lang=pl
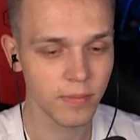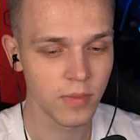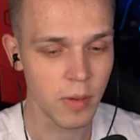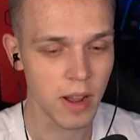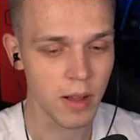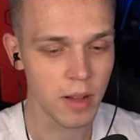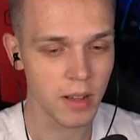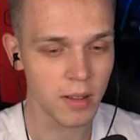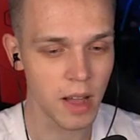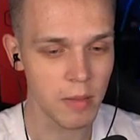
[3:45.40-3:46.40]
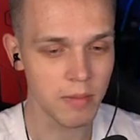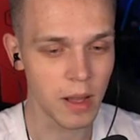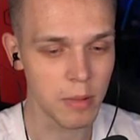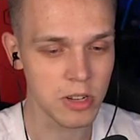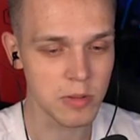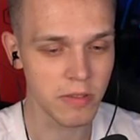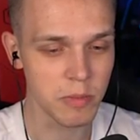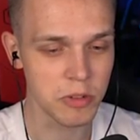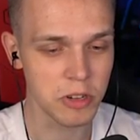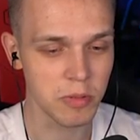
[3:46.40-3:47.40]
Dobra, a, a, a, możesz mnie
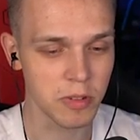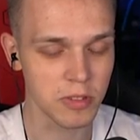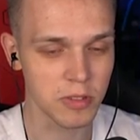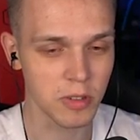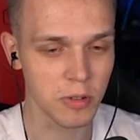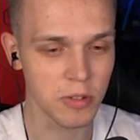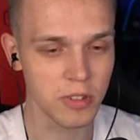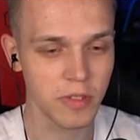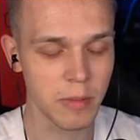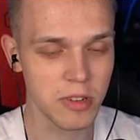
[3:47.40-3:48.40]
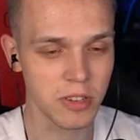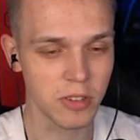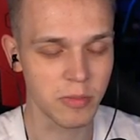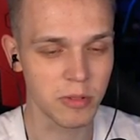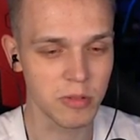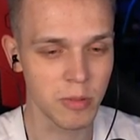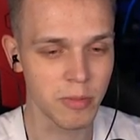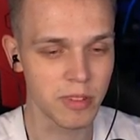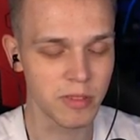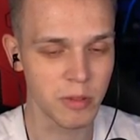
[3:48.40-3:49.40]
wypuścić po prostu, skoro już wiemy, że to był zły,
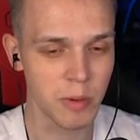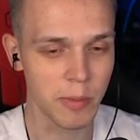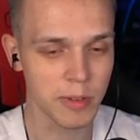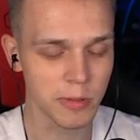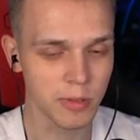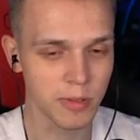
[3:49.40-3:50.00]
zły pomysł?